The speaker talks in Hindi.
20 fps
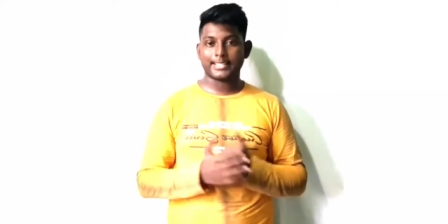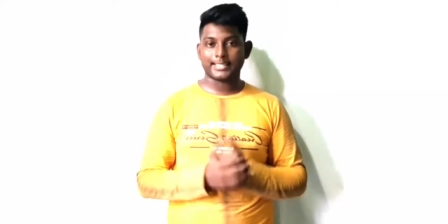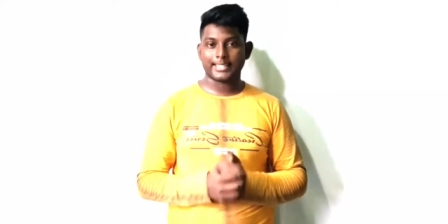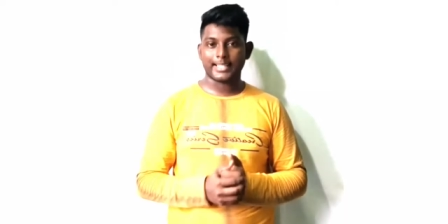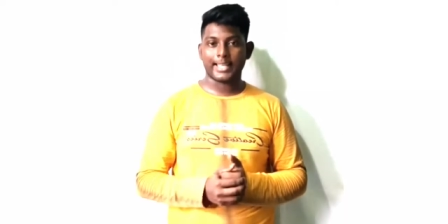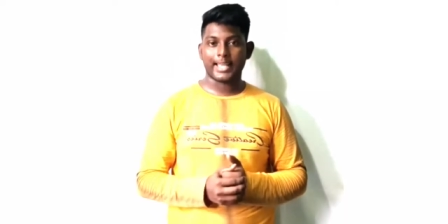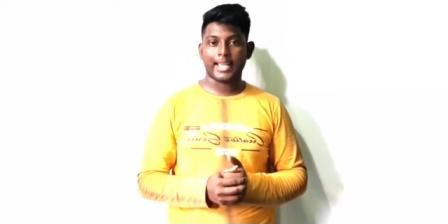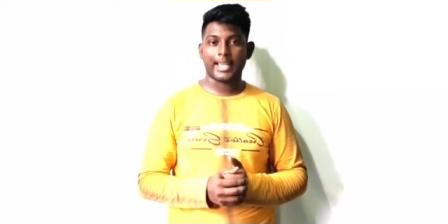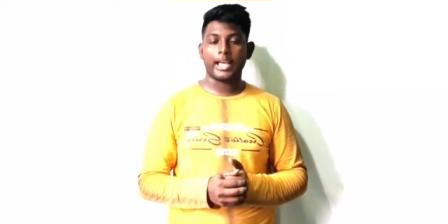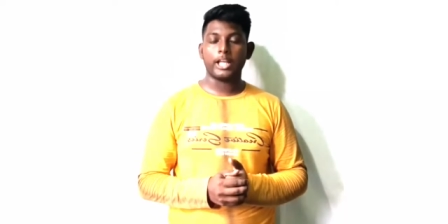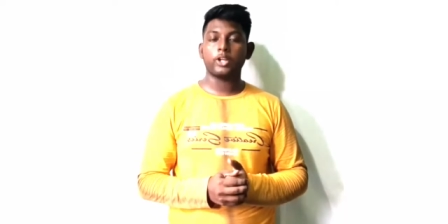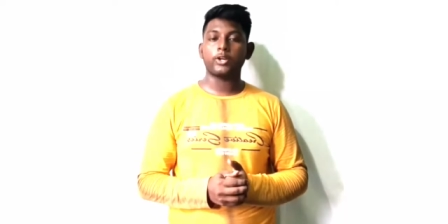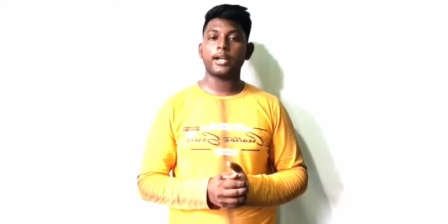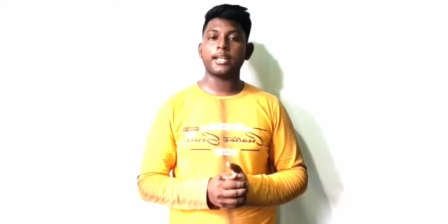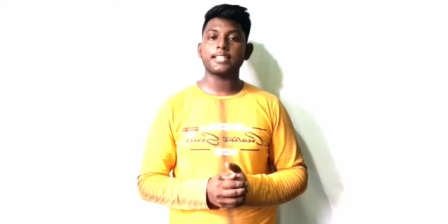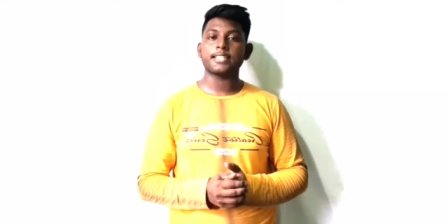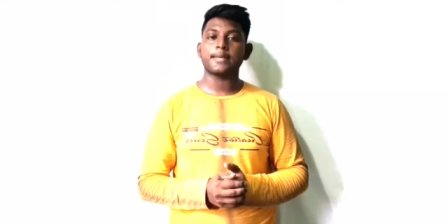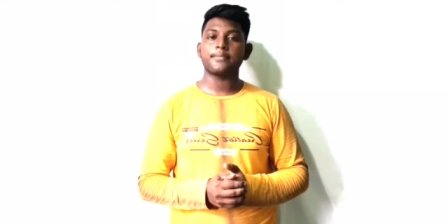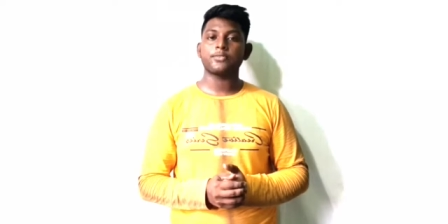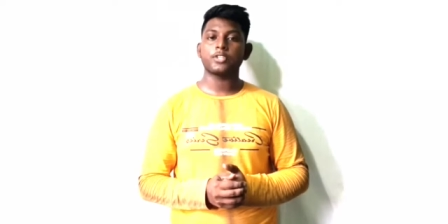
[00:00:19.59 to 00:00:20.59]
सकते हैं हेलो
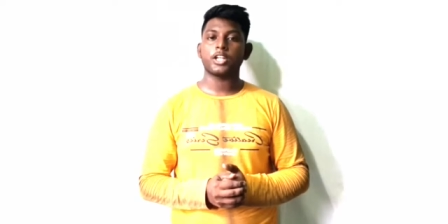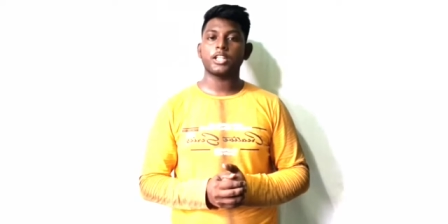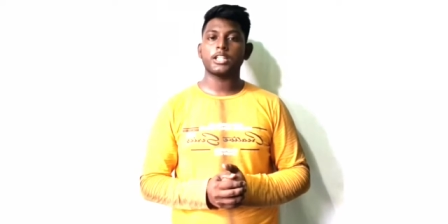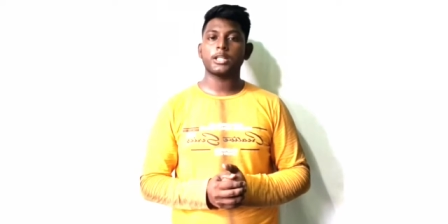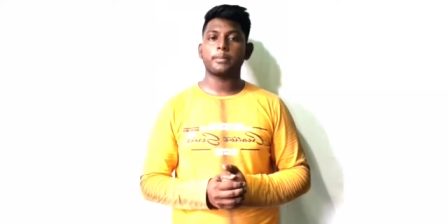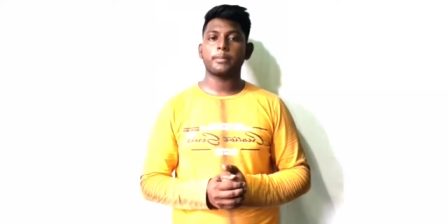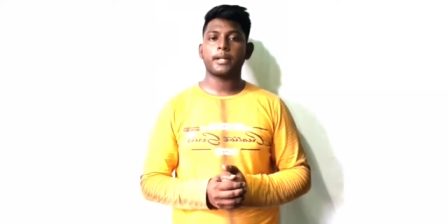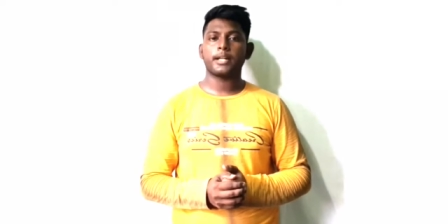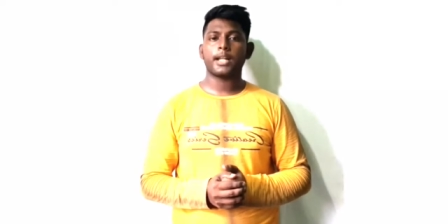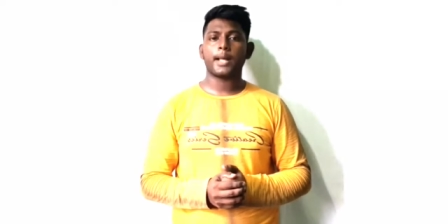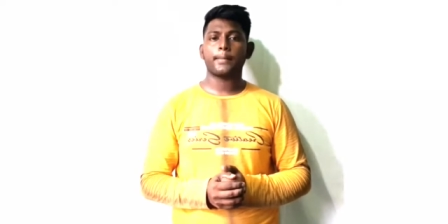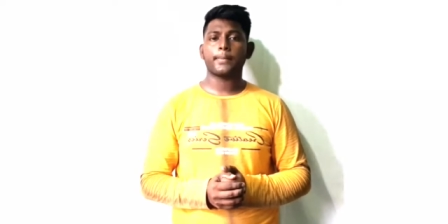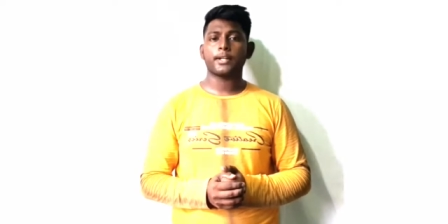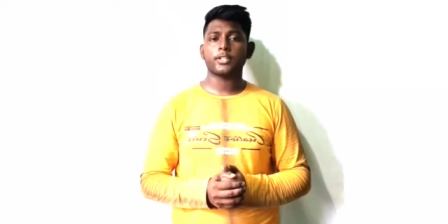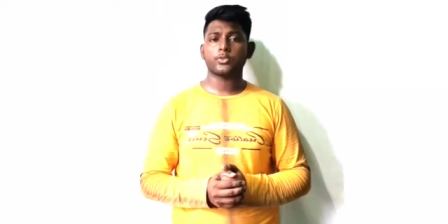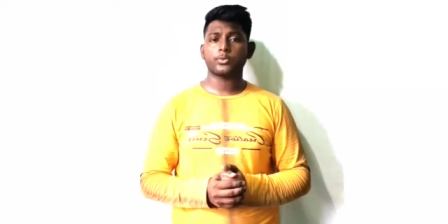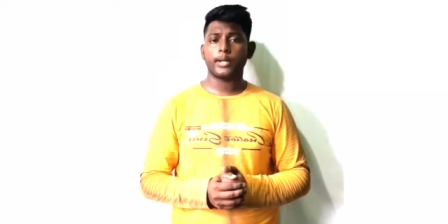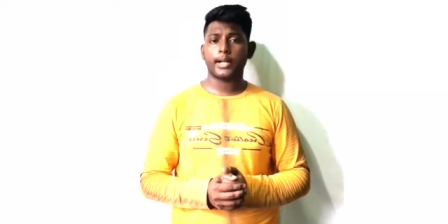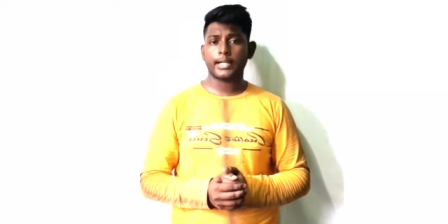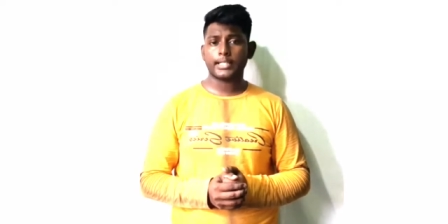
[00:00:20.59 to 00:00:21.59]
गाइस एम जयदीप एंड
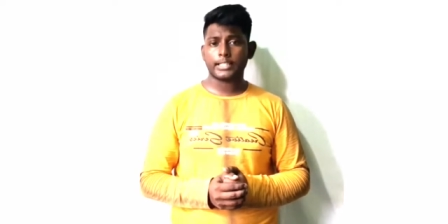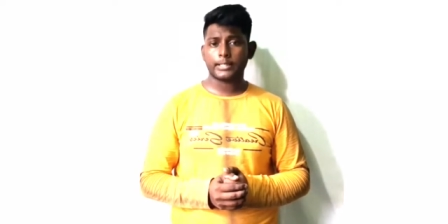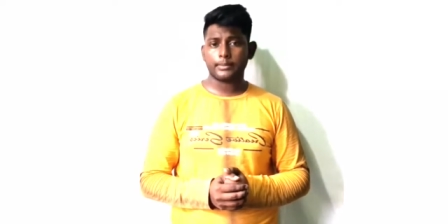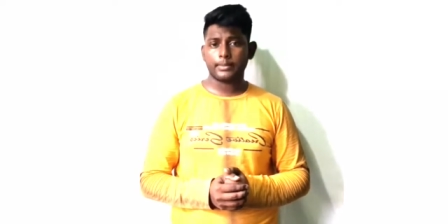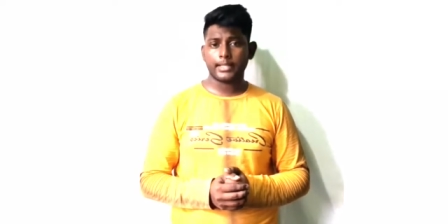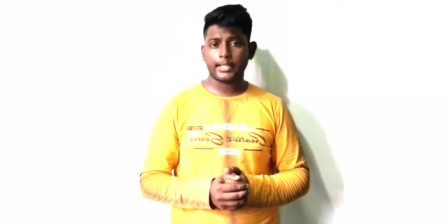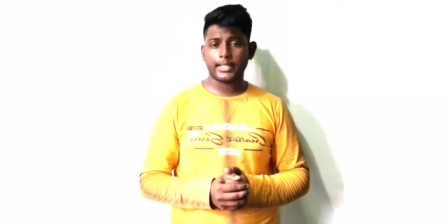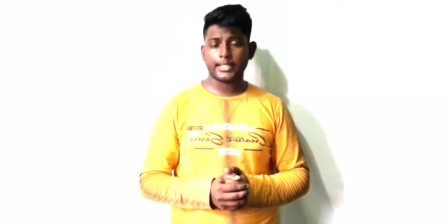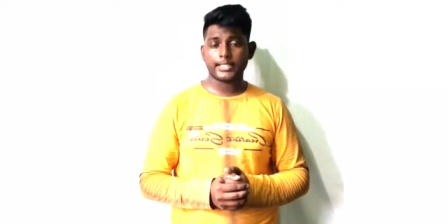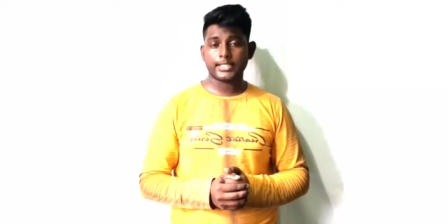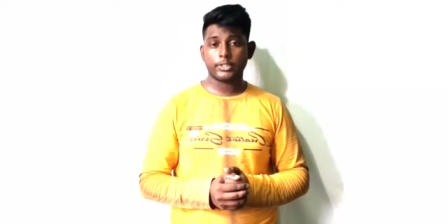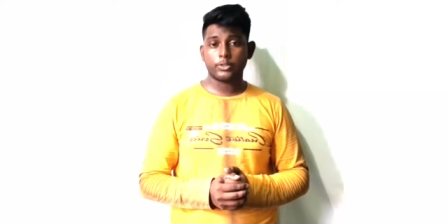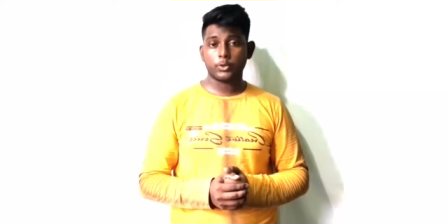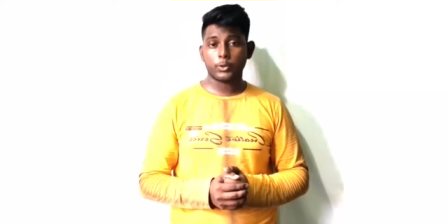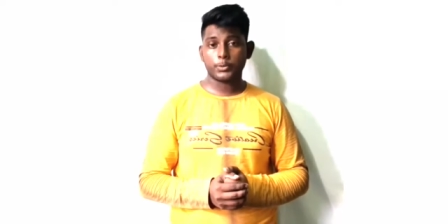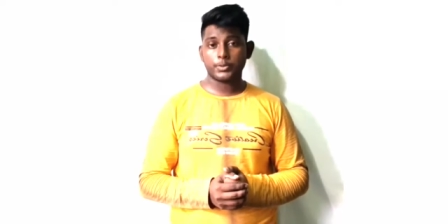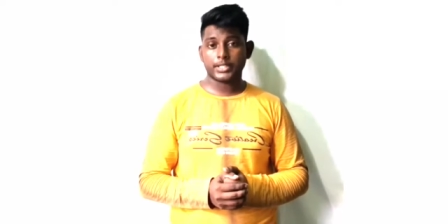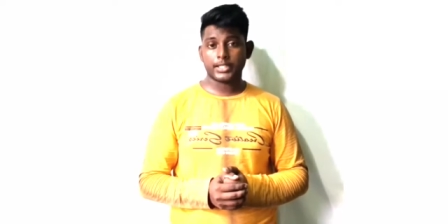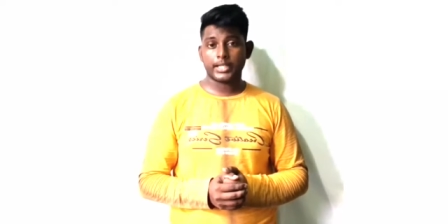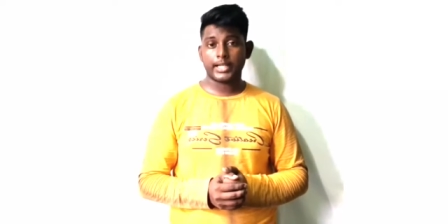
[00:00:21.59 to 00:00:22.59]
आपका स्वागत है मेरे इस
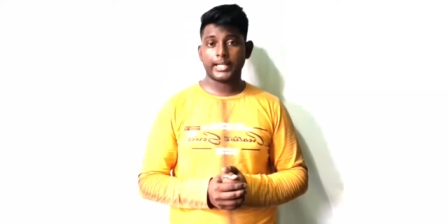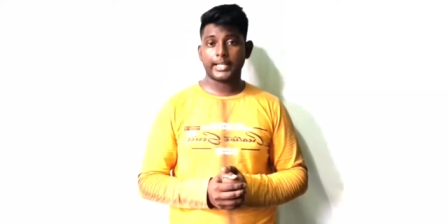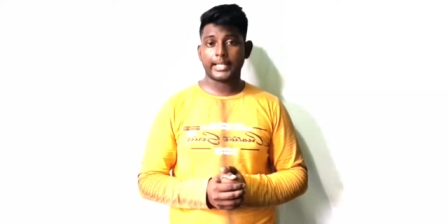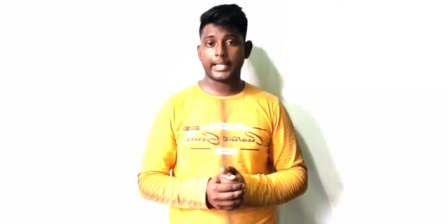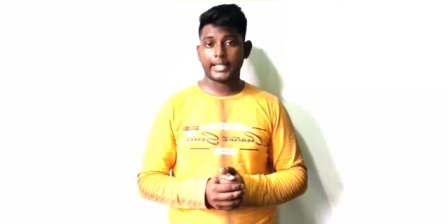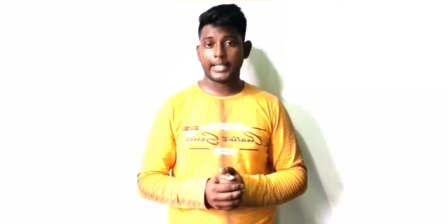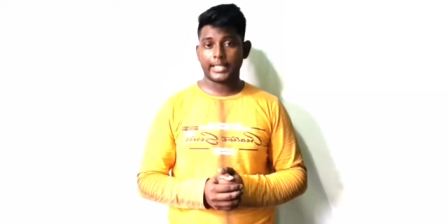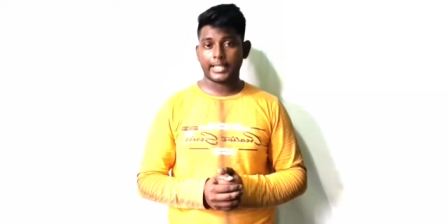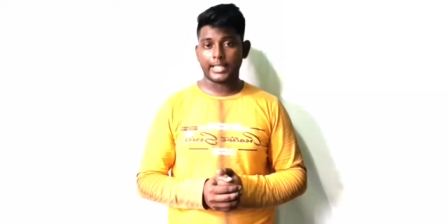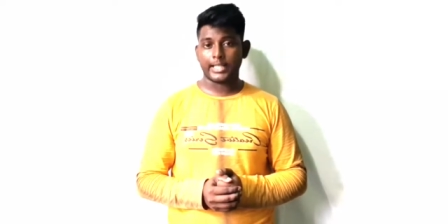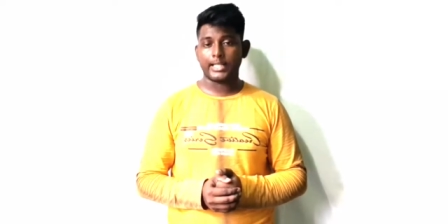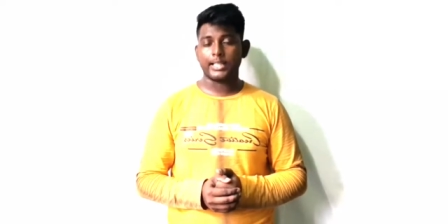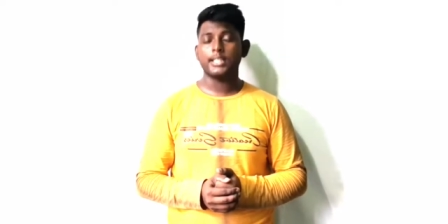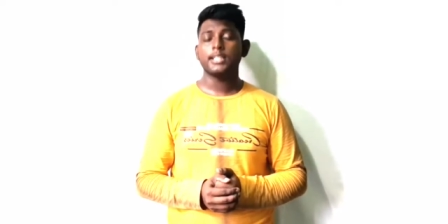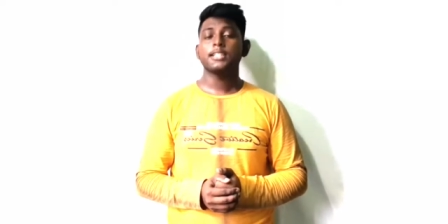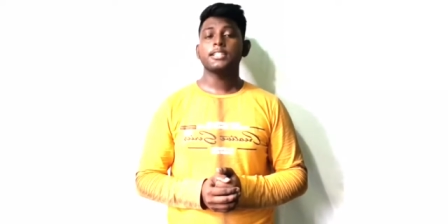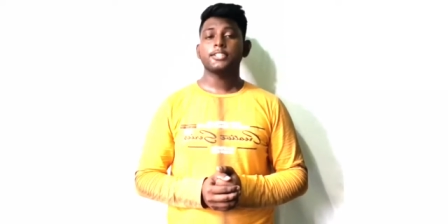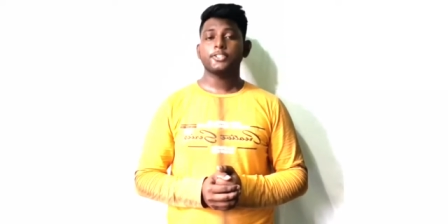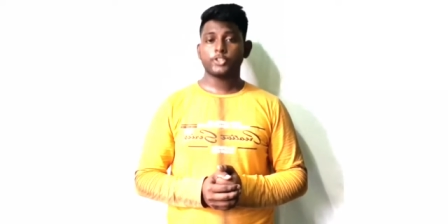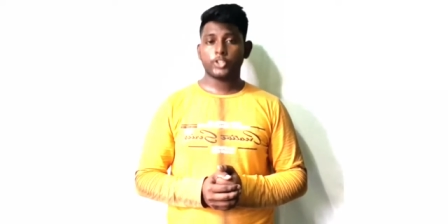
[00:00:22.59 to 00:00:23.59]
यूट्यूब चैनल टेक्निकल